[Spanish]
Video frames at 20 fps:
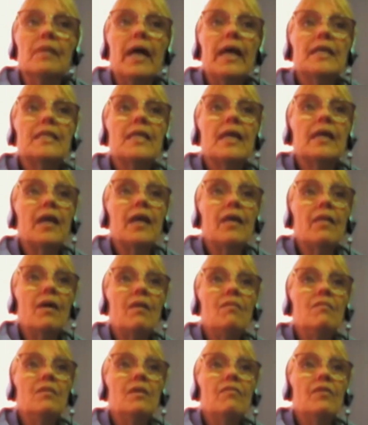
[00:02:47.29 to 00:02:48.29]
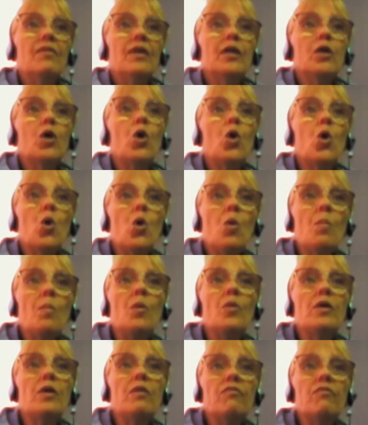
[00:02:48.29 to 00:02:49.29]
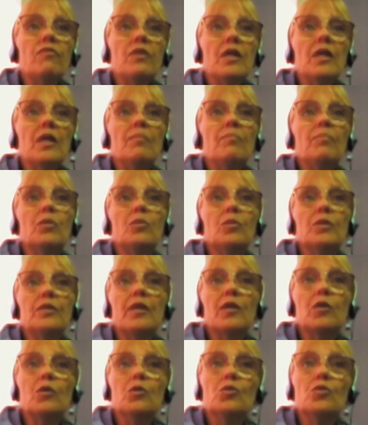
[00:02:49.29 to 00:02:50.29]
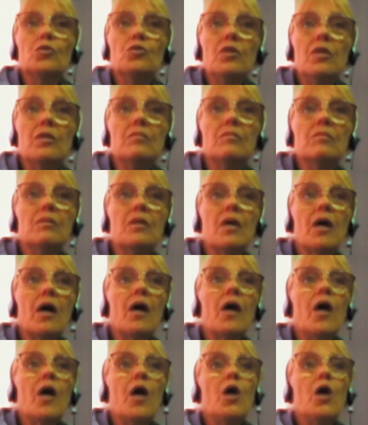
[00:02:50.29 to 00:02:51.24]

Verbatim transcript: Es agradable ver cómo desfilan por nuestra conciencia